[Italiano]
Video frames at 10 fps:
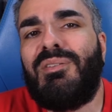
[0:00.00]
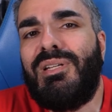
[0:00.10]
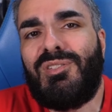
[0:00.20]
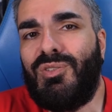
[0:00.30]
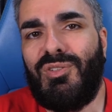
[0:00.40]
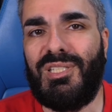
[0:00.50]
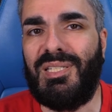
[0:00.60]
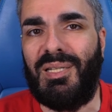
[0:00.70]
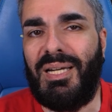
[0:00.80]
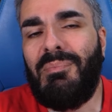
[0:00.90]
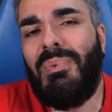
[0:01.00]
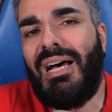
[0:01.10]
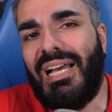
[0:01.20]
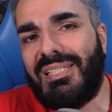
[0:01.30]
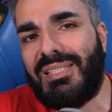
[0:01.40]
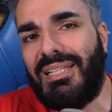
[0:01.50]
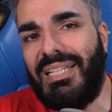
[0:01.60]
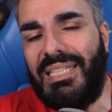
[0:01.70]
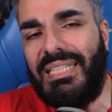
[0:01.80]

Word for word: questo vuoi dire e basta.